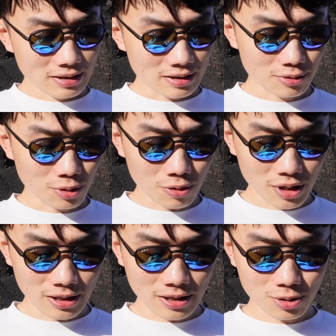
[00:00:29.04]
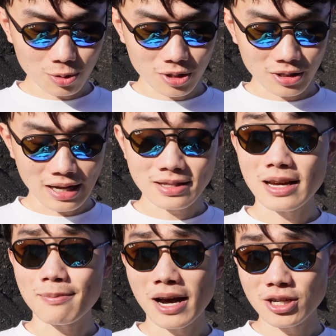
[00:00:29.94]
那最后一个呢，就是它
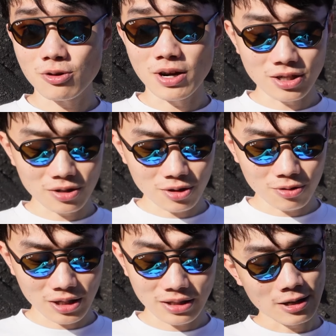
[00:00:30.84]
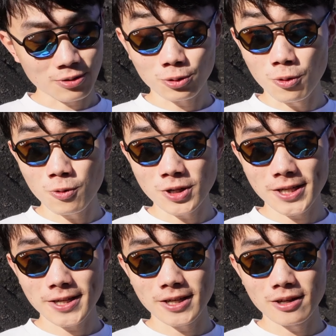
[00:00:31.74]
在拍摄完成之后呢，还需要通过
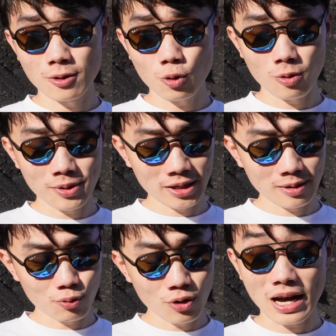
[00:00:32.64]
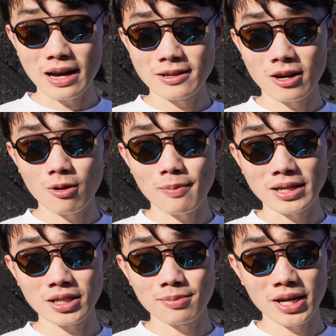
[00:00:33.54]
这个过片的拨杆，然后
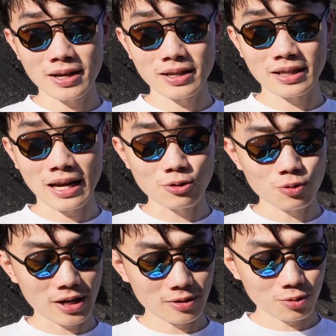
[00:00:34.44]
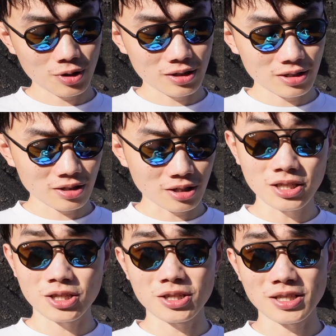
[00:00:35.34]
把这个片给它弹出来。所以这个整
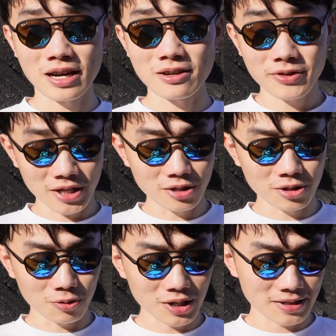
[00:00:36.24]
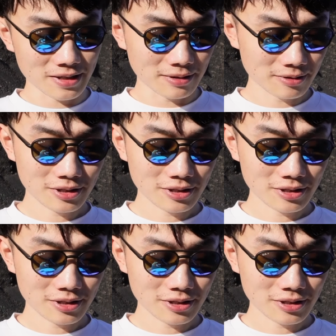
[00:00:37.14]
体设计还是非常的有意思。的。